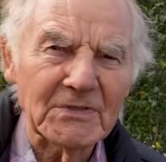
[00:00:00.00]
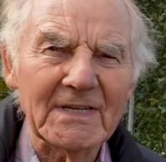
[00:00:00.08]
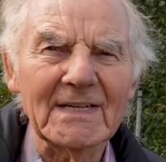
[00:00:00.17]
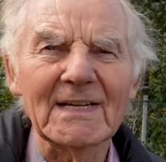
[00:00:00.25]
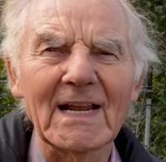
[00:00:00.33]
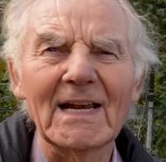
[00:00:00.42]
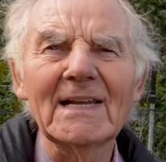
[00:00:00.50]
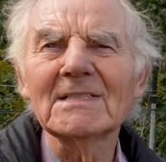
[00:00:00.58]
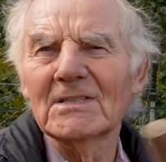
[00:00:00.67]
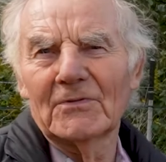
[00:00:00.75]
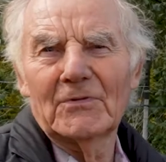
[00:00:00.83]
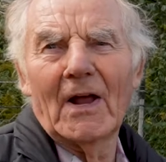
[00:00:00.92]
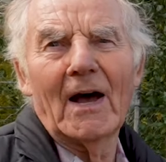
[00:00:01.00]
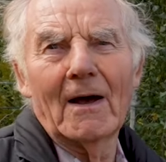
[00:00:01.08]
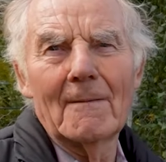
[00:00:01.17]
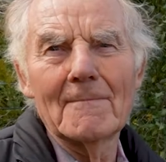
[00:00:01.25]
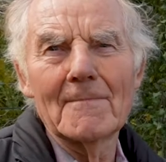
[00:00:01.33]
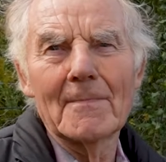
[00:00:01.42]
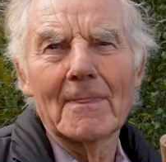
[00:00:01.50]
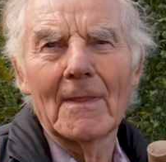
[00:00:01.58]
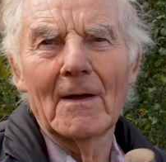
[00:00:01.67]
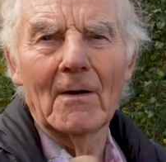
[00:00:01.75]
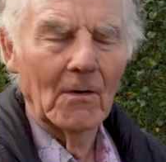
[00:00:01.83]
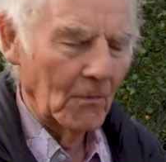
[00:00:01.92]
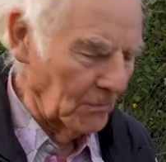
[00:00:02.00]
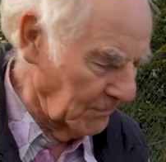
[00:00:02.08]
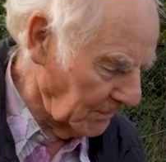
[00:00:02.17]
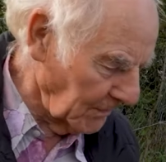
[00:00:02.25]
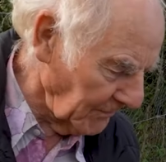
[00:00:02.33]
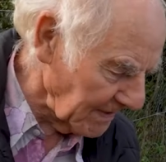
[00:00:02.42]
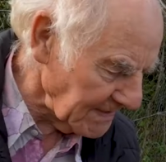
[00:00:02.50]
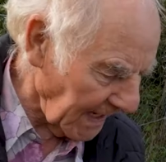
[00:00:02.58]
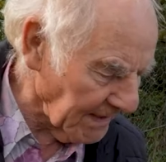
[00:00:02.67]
stehen, dann liegen sie flach. Ja. Und wenn sie